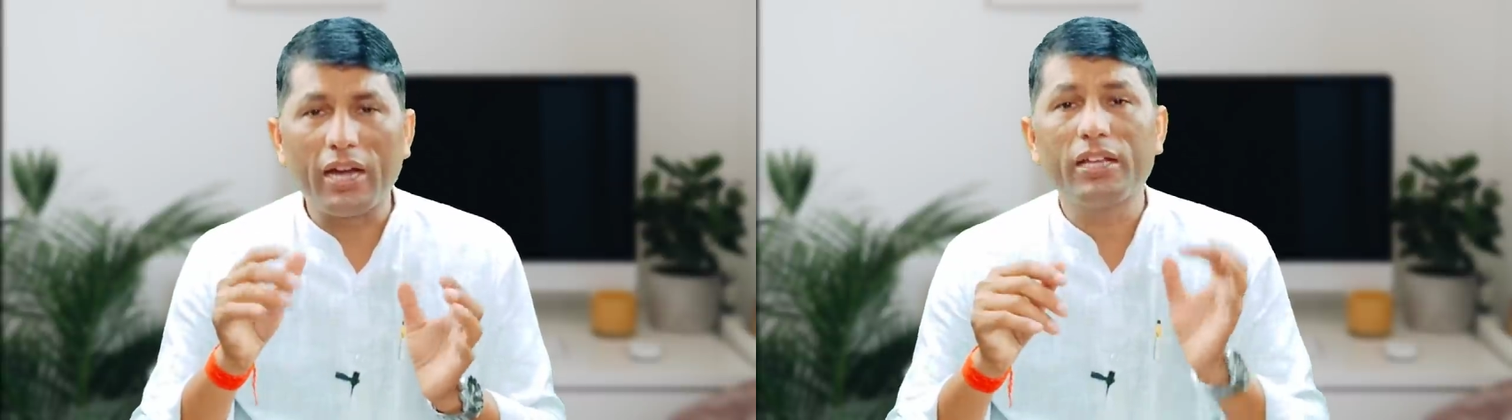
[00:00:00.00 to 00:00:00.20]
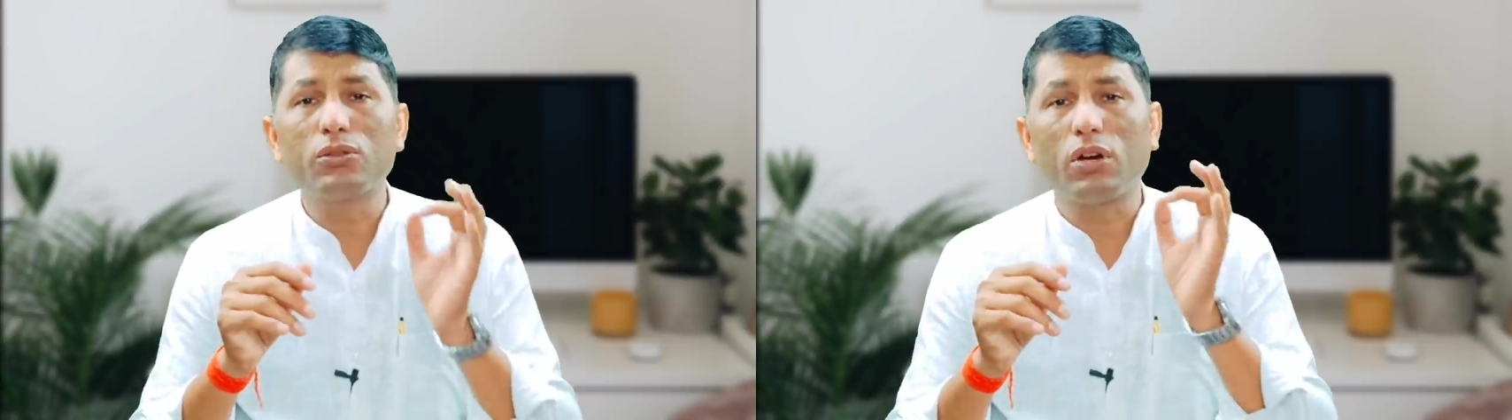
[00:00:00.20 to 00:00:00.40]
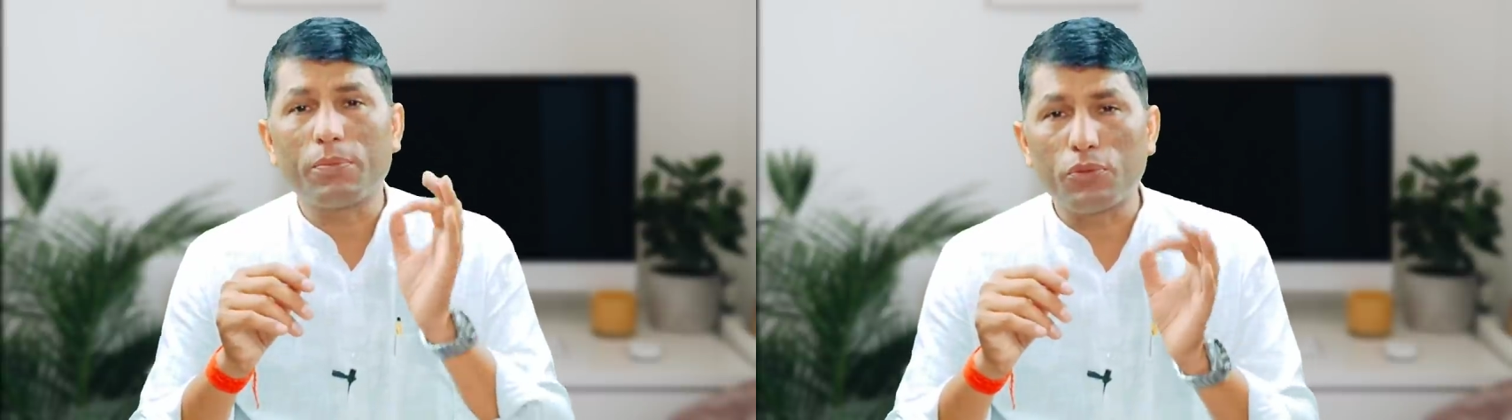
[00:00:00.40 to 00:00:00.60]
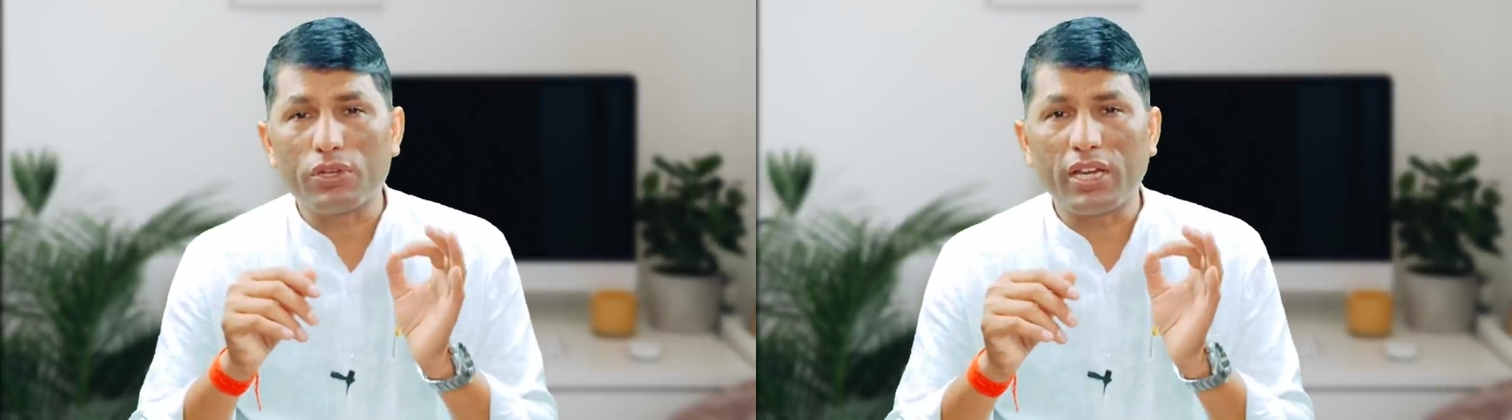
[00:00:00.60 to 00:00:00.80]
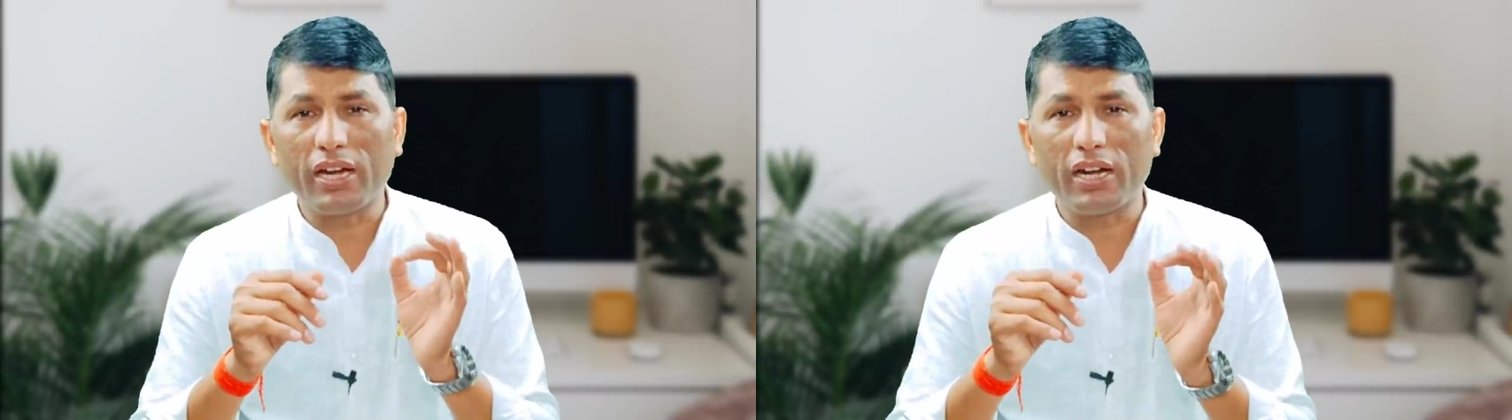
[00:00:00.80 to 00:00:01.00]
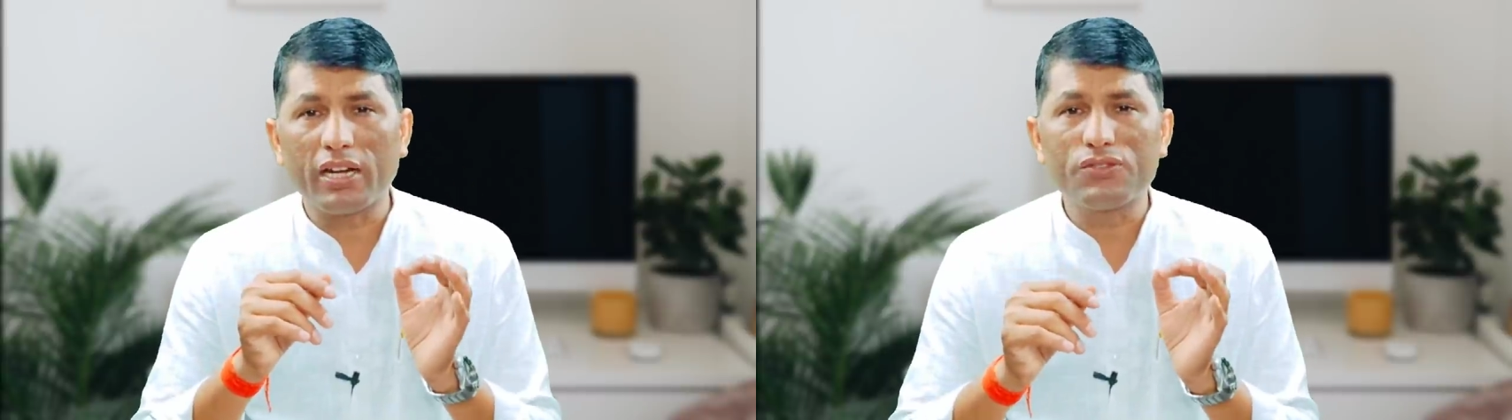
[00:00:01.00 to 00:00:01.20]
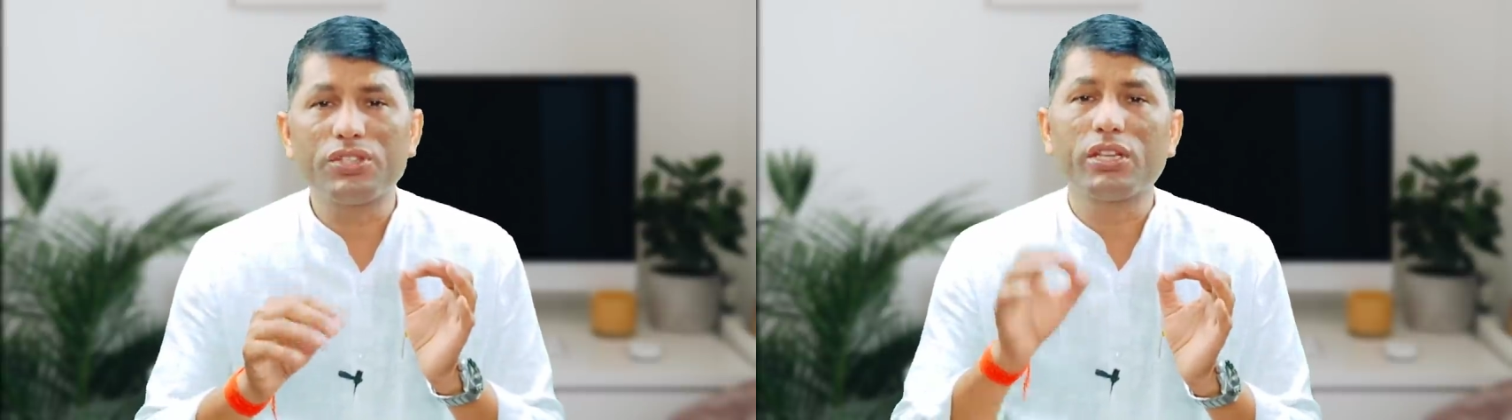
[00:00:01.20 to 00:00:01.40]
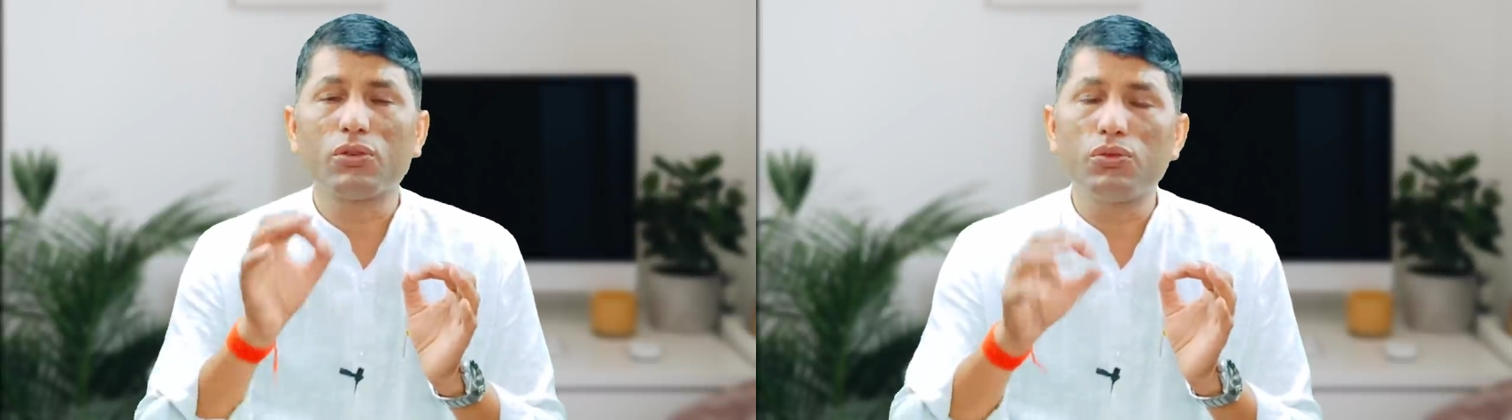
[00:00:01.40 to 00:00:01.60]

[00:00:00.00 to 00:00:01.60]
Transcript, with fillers: आए तो आपको क्या करना चाहिए